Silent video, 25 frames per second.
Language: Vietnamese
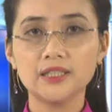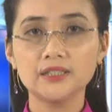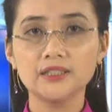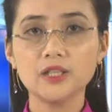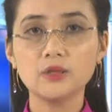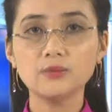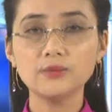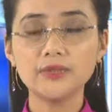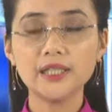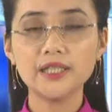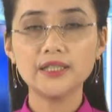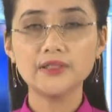
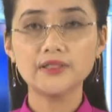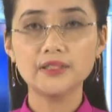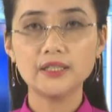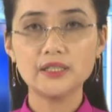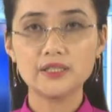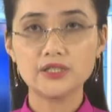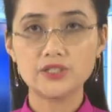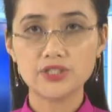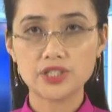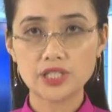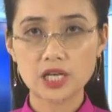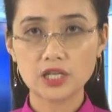Thông tin
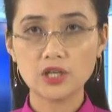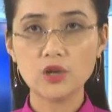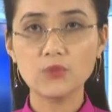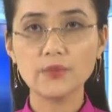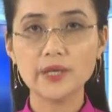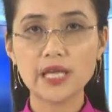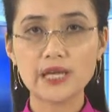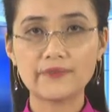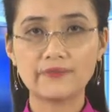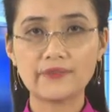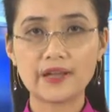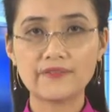từ Sở
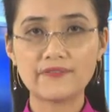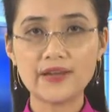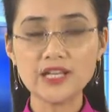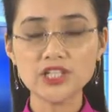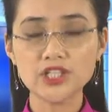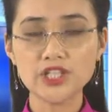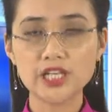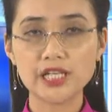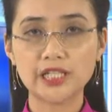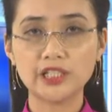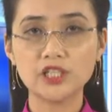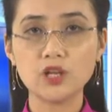Nông nghiệp và
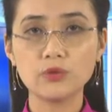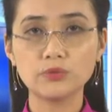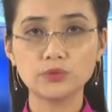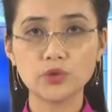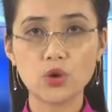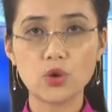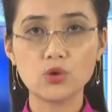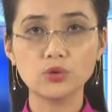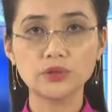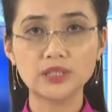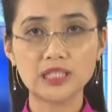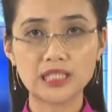Phát triển
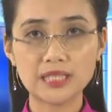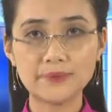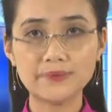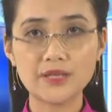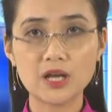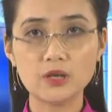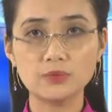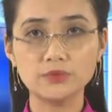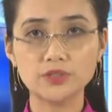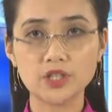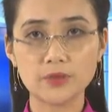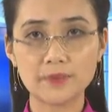Nông thôn tỉnh
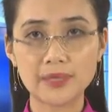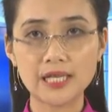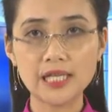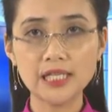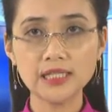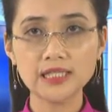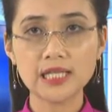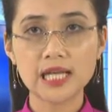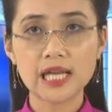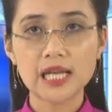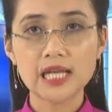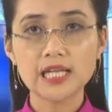Lâm Đồng cho
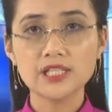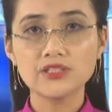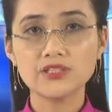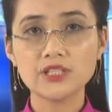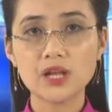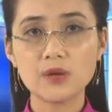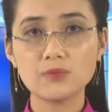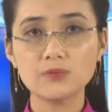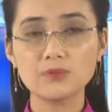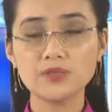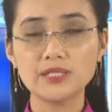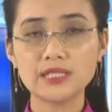biết,
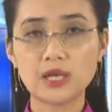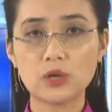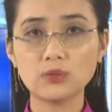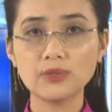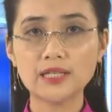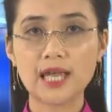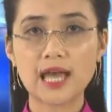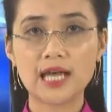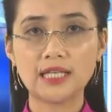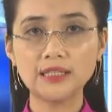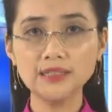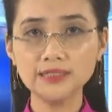trong
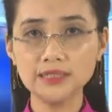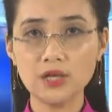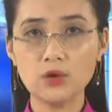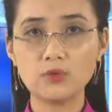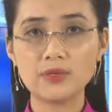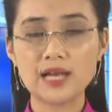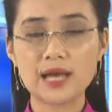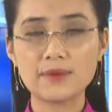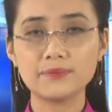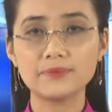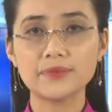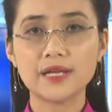6 tháng
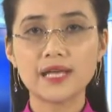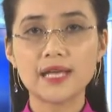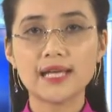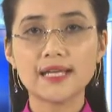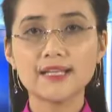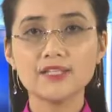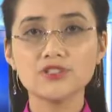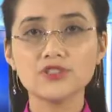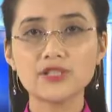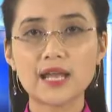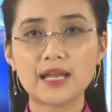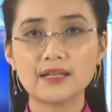đầu năm,
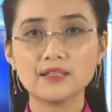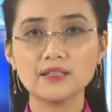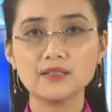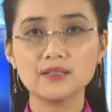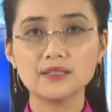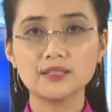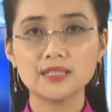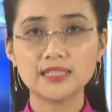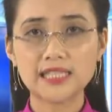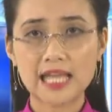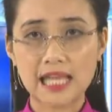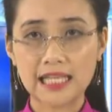sản
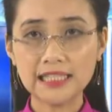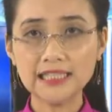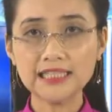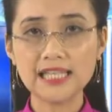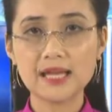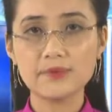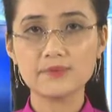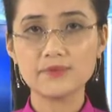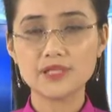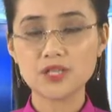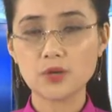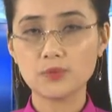lượng kén
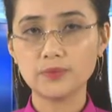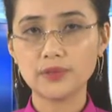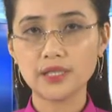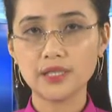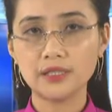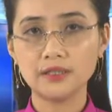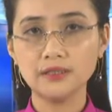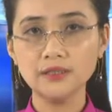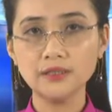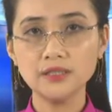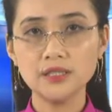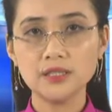tầm trong
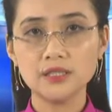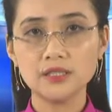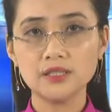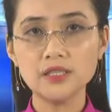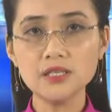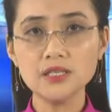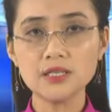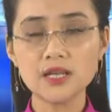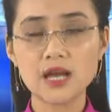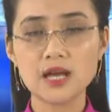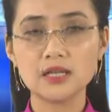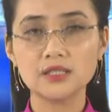tỉnh
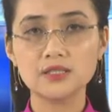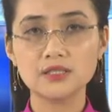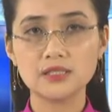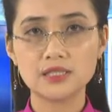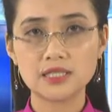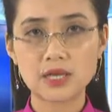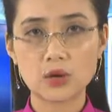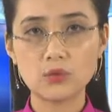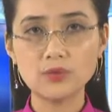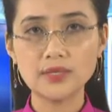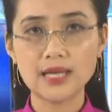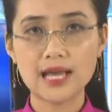ước gần
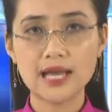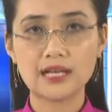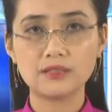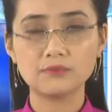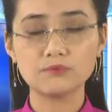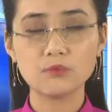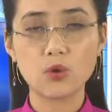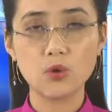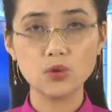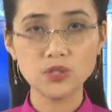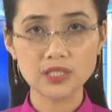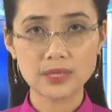
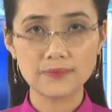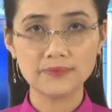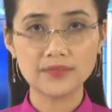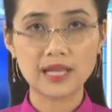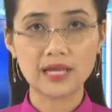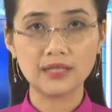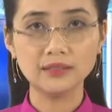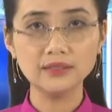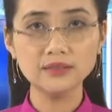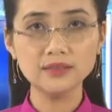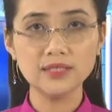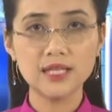6.400
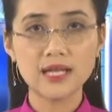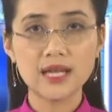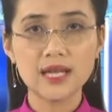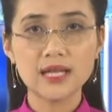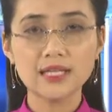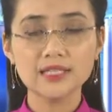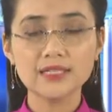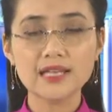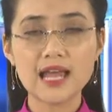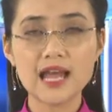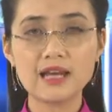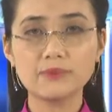tấn,
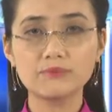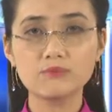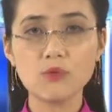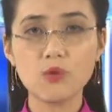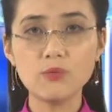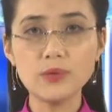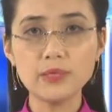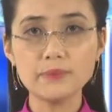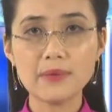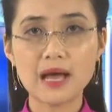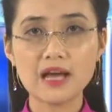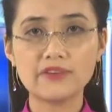đạt
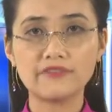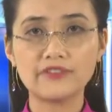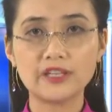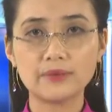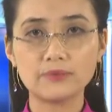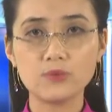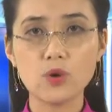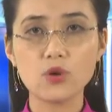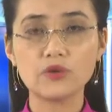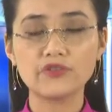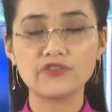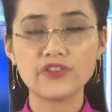
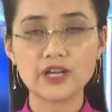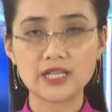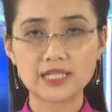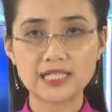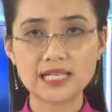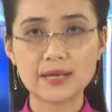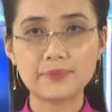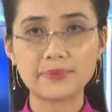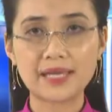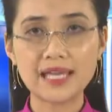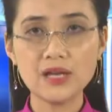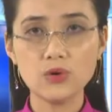
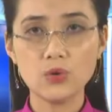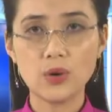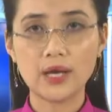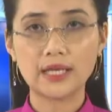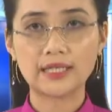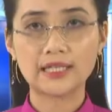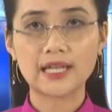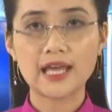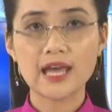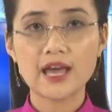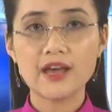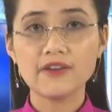43,1% kế
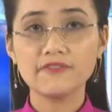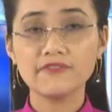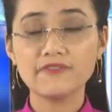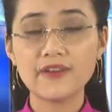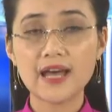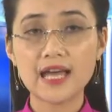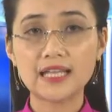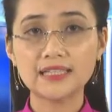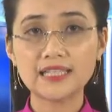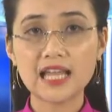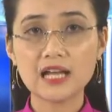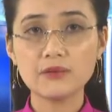hoạch
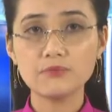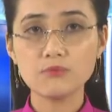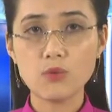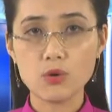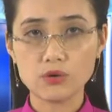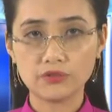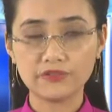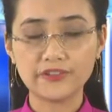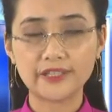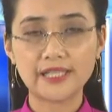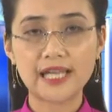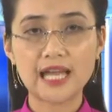và
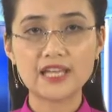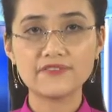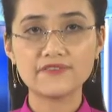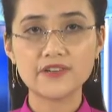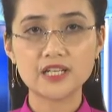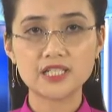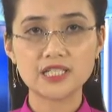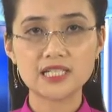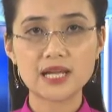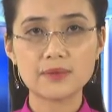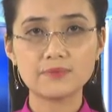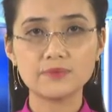tăng
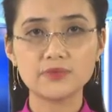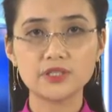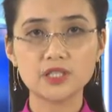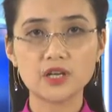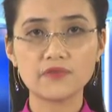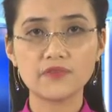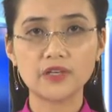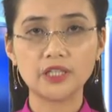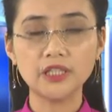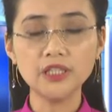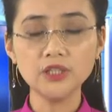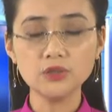1,2%
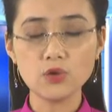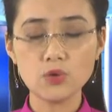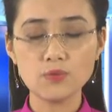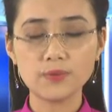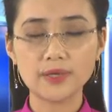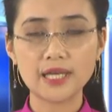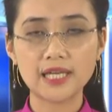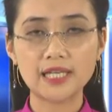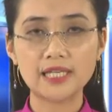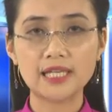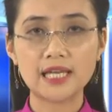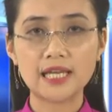so với
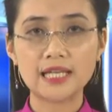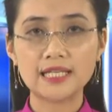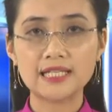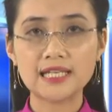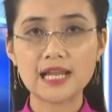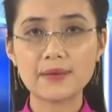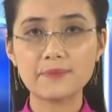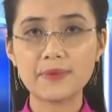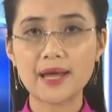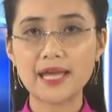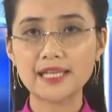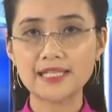cùng kỳ
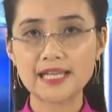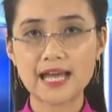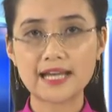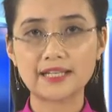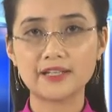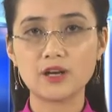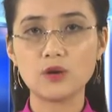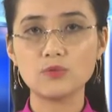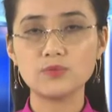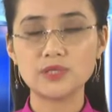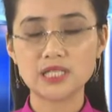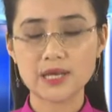năm
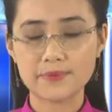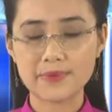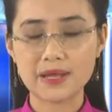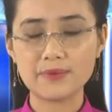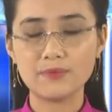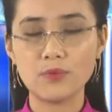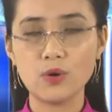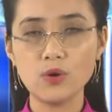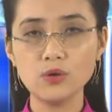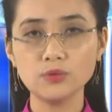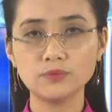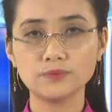
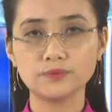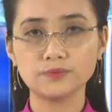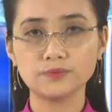2021.